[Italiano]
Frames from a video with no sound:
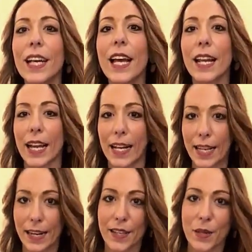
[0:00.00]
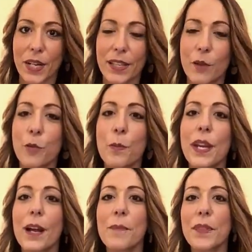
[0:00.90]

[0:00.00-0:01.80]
la Galleria Nazionale dell'Umbria,